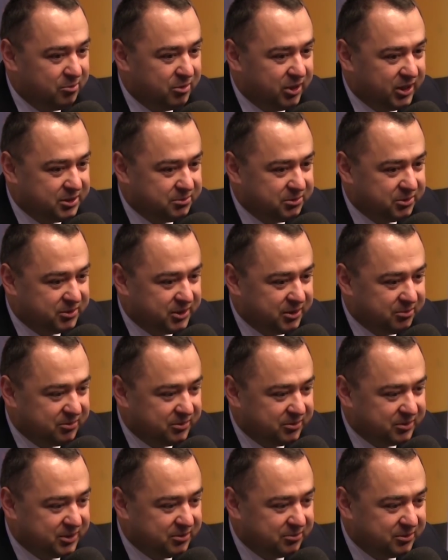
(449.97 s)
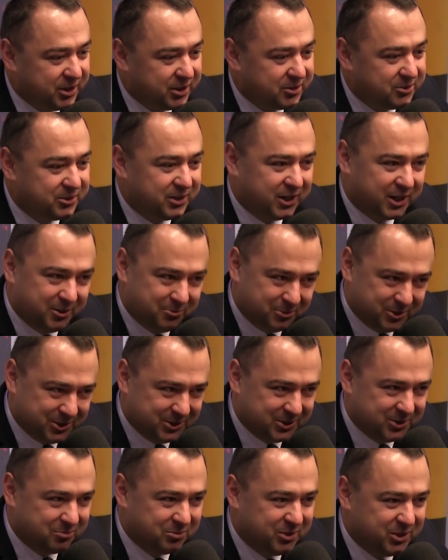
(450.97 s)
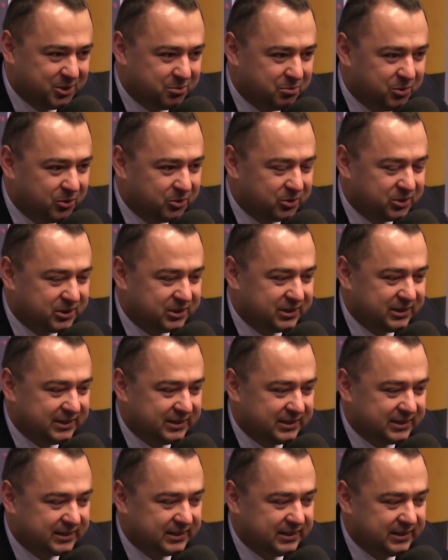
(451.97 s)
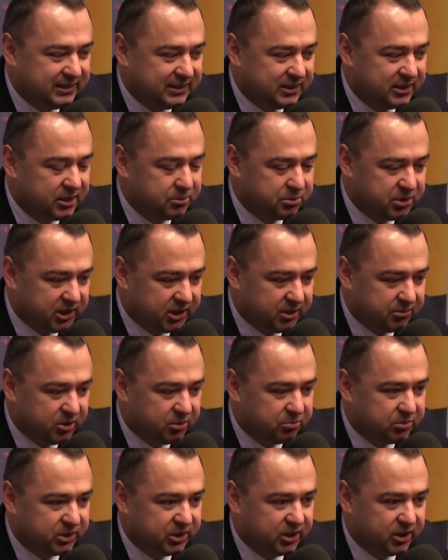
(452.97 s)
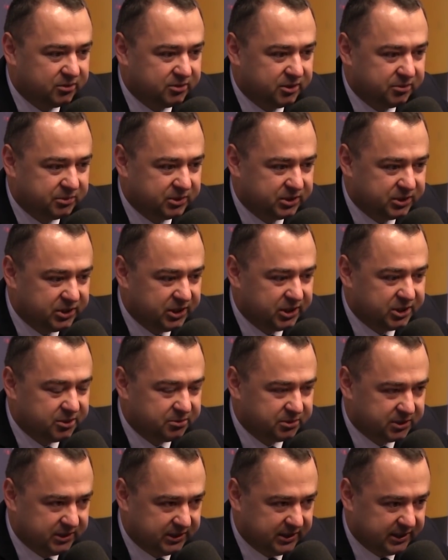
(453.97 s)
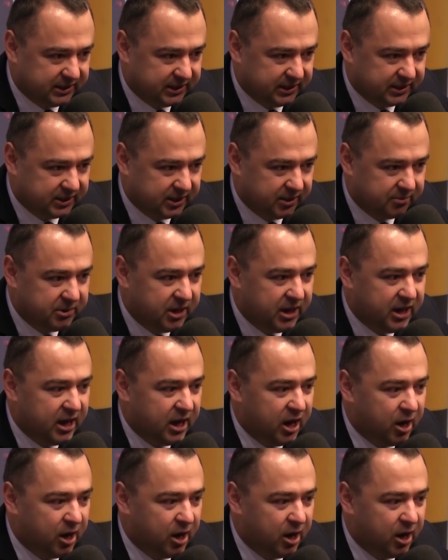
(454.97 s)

powiedzmy w tym, w tym wieku takim 65 plus, z, ze sprzętem komputerowym, z siecią, z internetem,